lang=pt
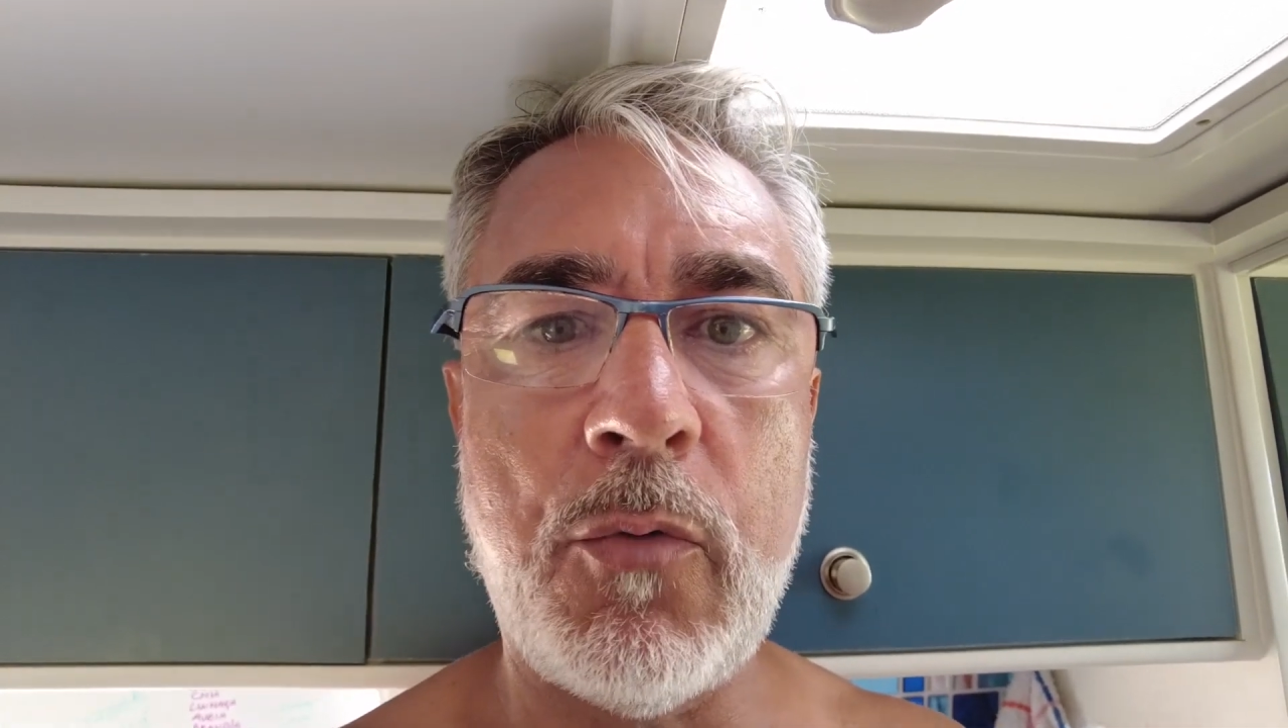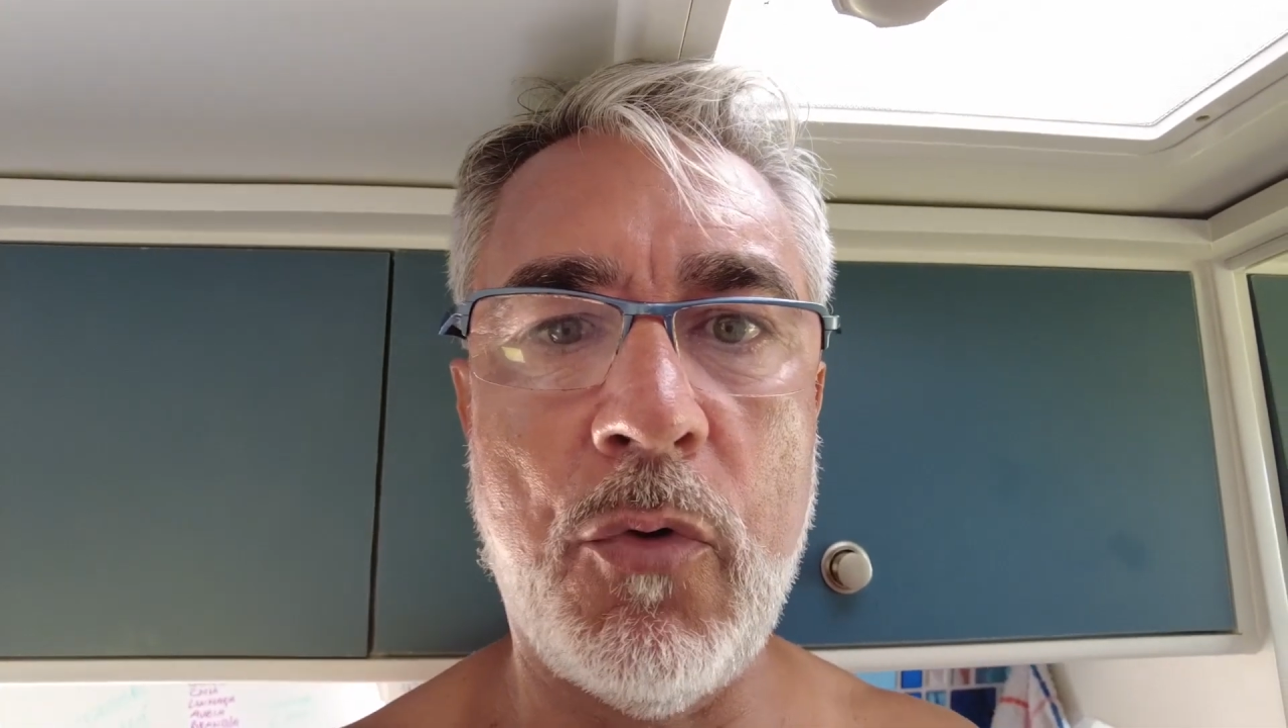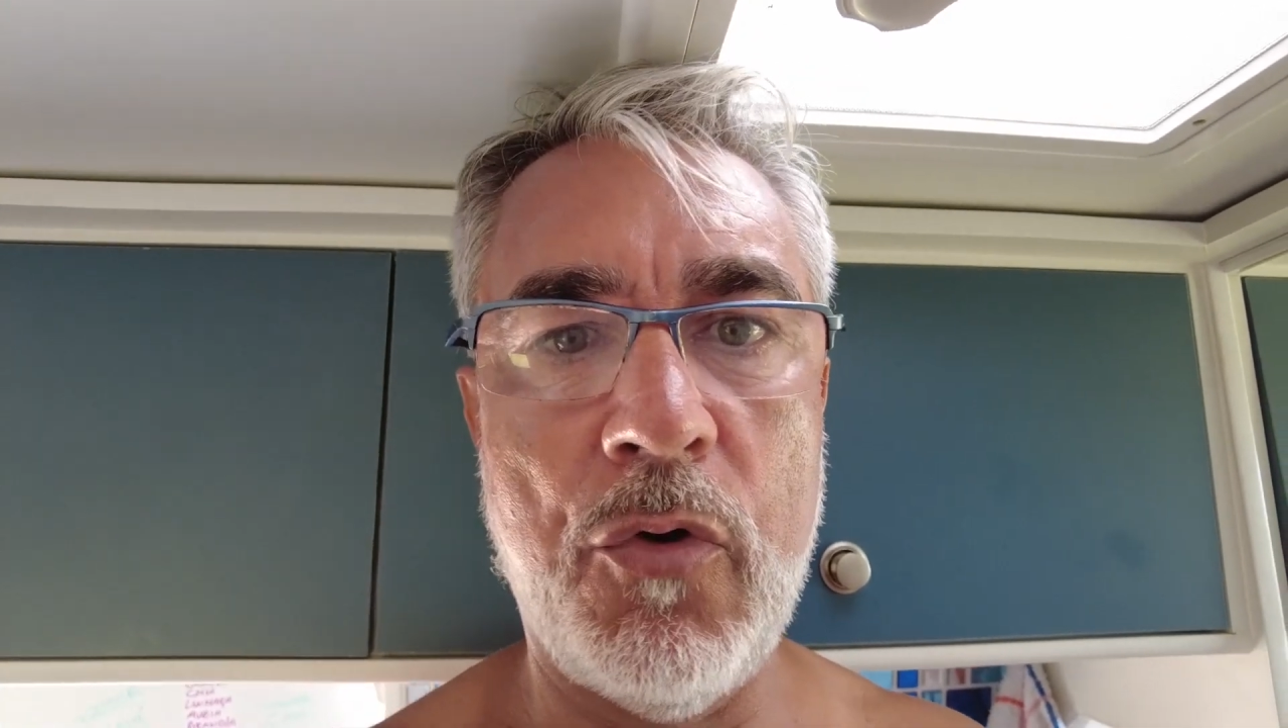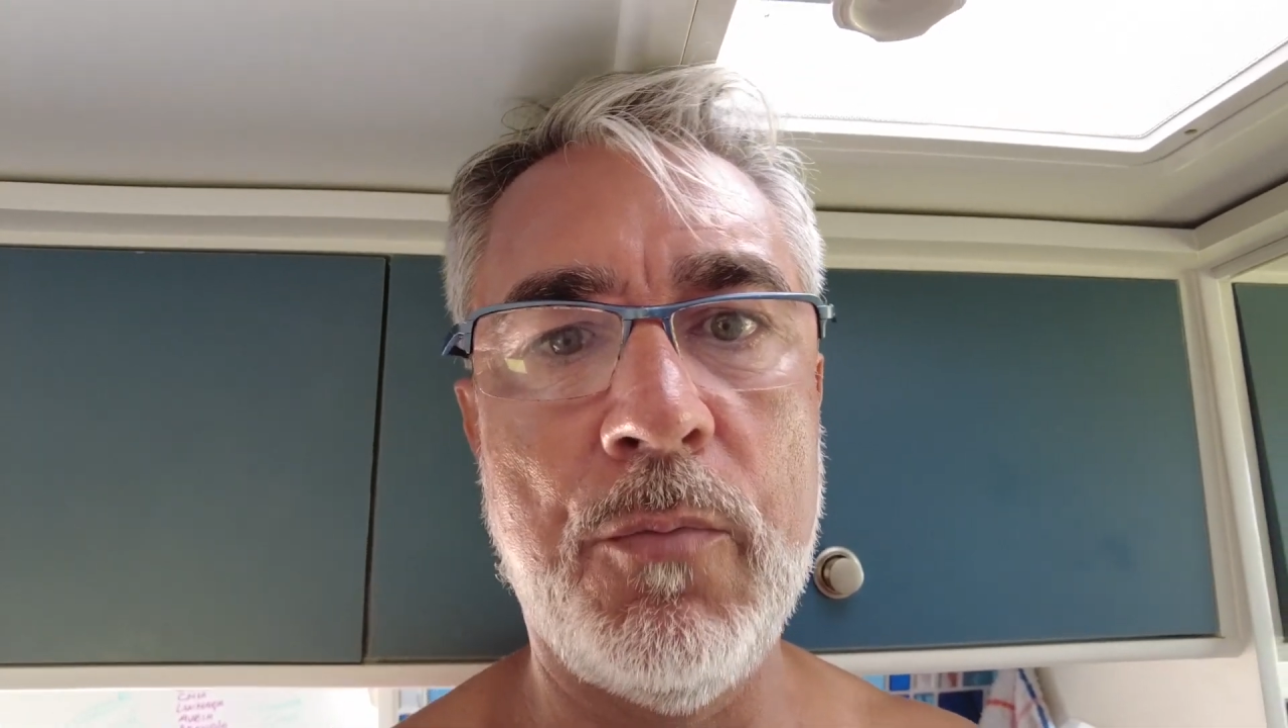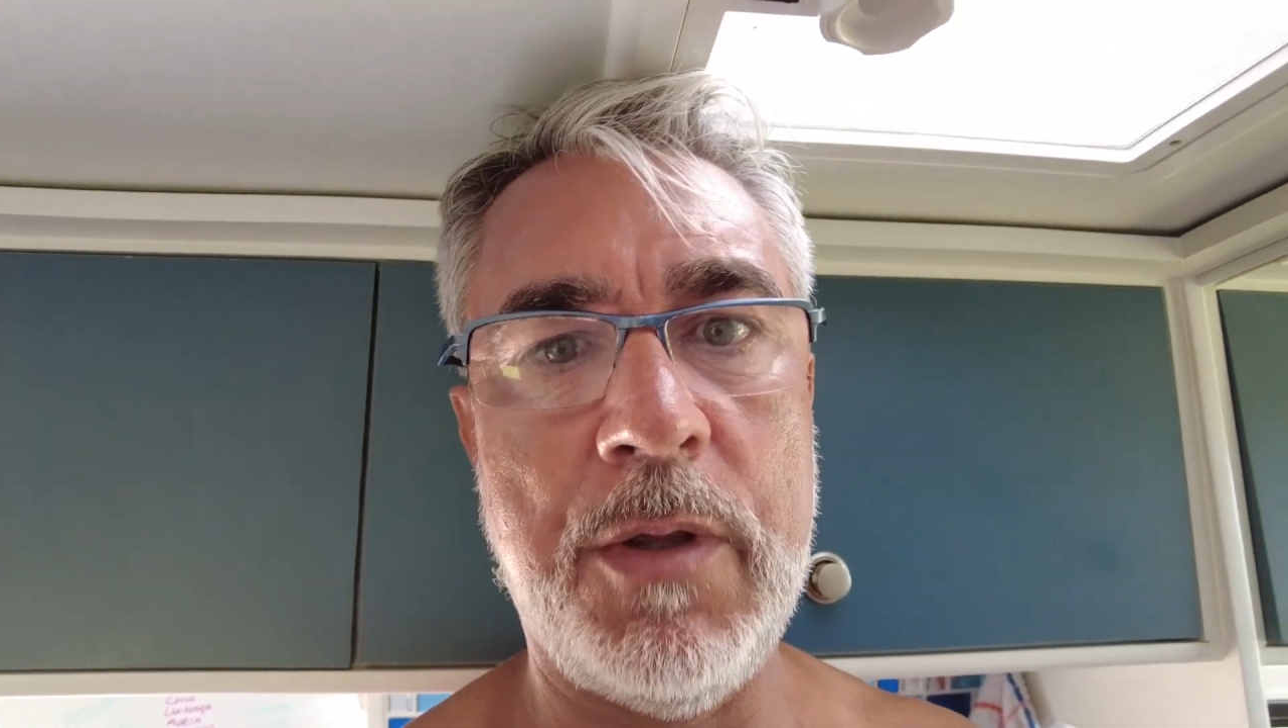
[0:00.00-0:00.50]

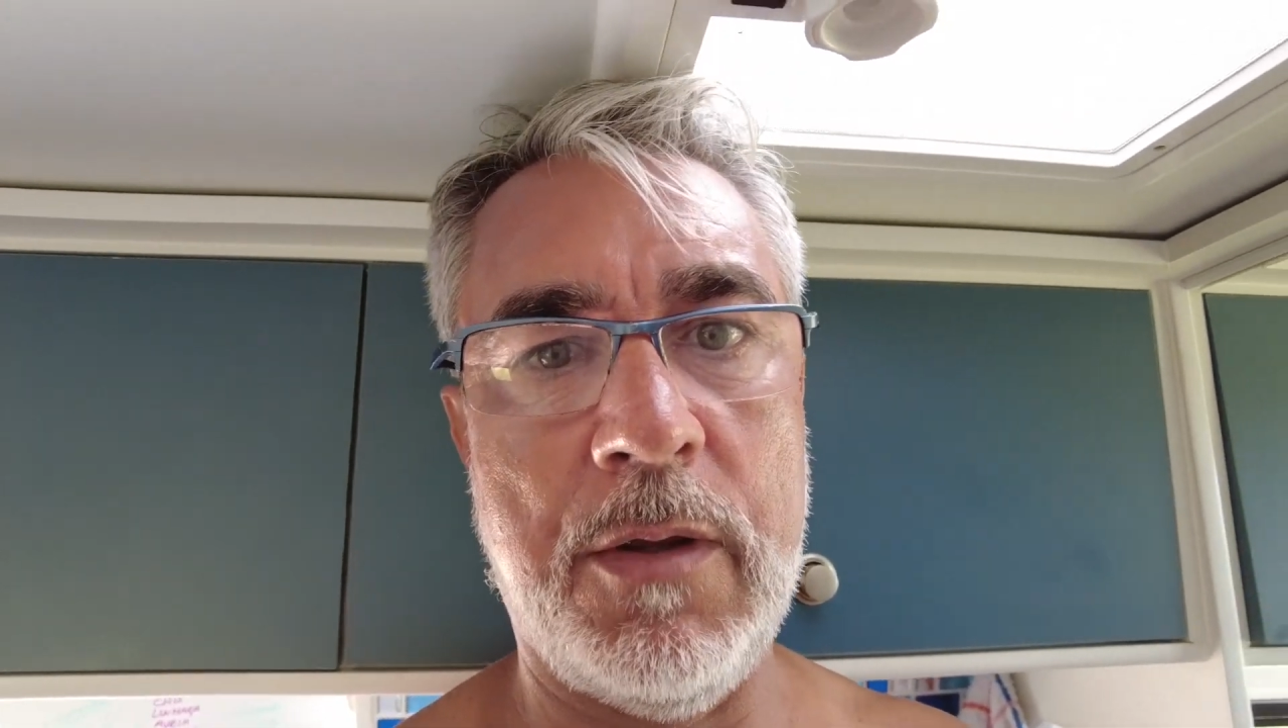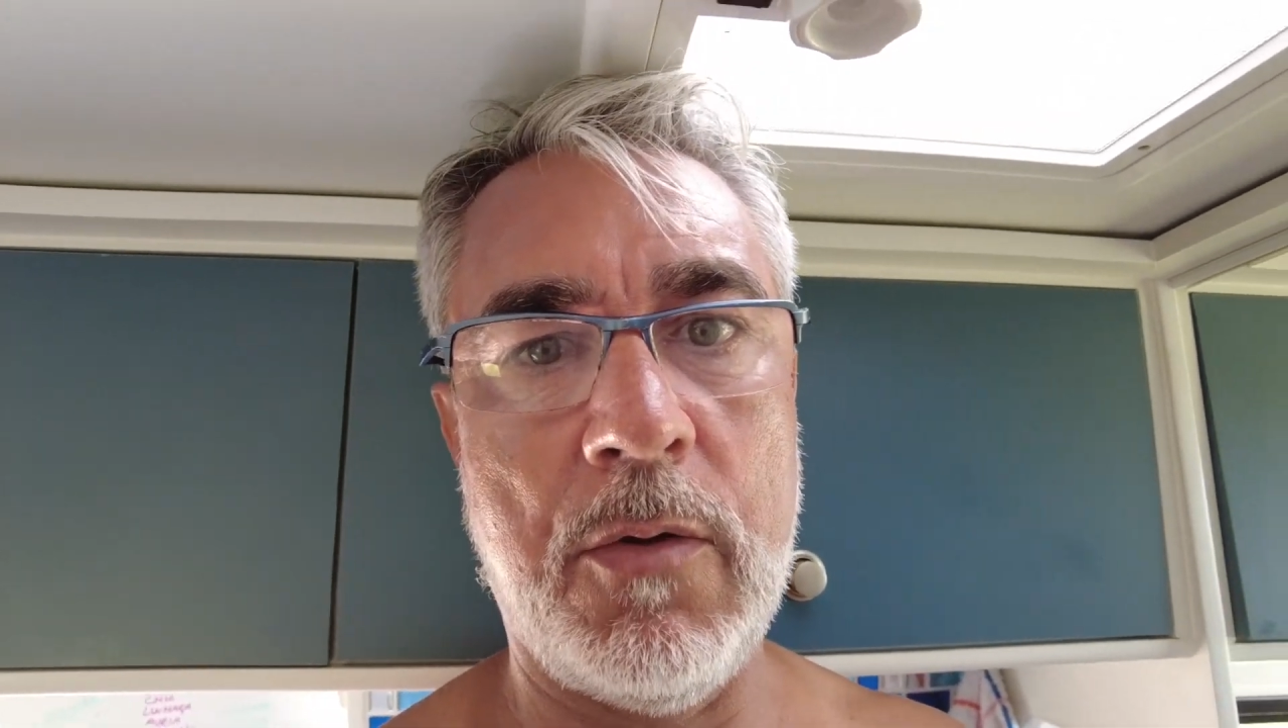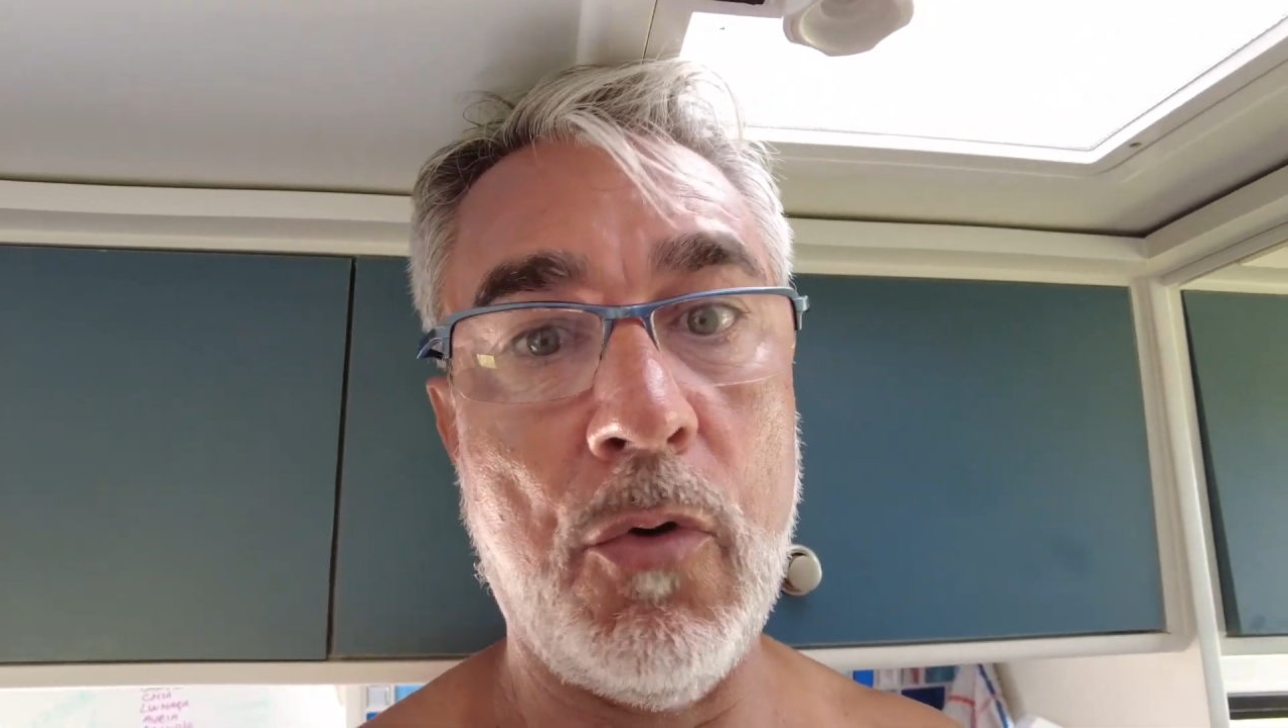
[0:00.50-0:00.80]
Kombi,